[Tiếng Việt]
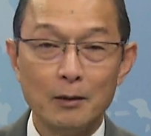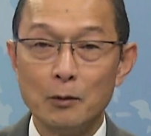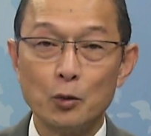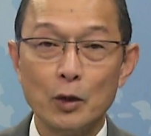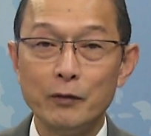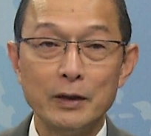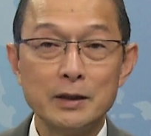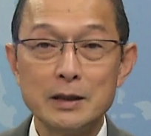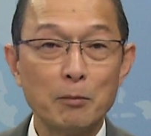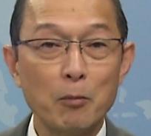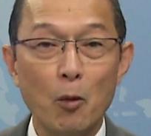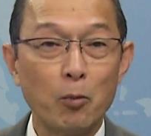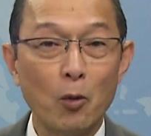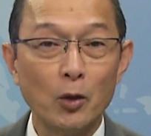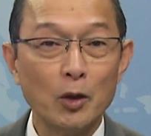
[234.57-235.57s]
quý vị trước
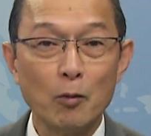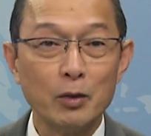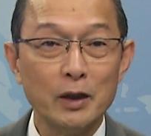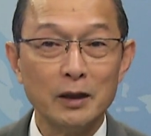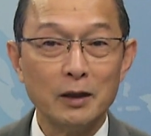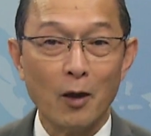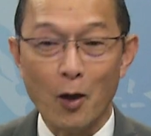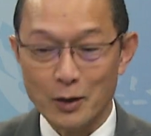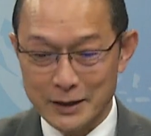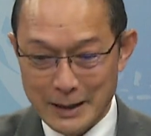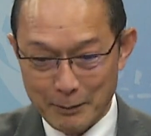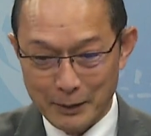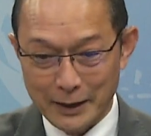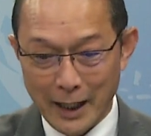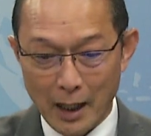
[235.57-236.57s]
một buổi không được họ
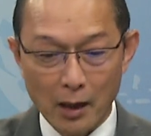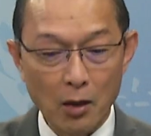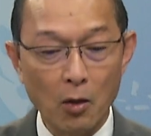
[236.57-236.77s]
xem cái thẻ nó